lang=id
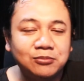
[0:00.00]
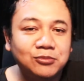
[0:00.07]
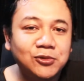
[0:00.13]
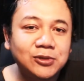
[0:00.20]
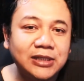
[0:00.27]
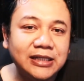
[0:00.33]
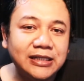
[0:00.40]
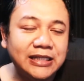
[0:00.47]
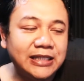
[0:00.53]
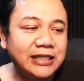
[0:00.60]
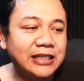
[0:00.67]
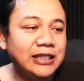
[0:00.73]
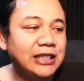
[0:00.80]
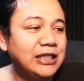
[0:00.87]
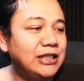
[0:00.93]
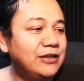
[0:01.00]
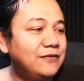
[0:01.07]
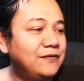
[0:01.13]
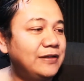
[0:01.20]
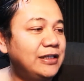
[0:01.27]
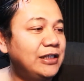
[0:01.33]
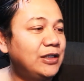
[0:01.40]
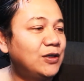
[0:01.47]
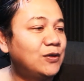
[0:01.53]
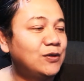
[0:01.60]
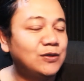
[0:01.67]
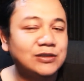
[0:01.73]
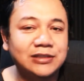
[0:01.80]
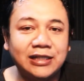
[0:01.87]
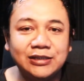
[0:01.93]
Mungkin di
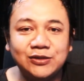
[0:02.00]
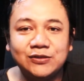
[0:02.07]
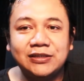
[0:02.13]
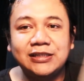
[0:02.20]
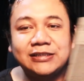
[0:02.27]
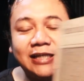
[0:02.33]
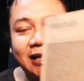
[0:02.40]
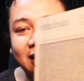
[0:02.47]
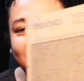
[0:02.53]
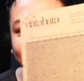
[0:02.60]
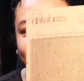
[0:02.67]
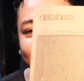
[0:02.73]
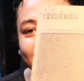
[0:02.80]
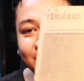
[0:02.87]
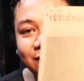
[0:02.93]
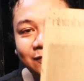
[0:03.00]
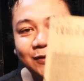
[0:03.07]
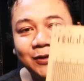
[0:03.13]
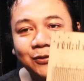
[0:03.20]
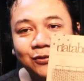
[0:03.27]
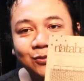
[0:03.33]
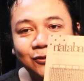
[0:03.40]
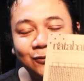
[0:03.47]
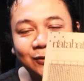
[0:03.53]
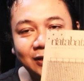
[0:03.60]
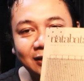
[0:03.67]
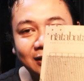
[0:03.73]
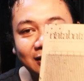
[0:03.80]
video selanjutnya saya akan review buku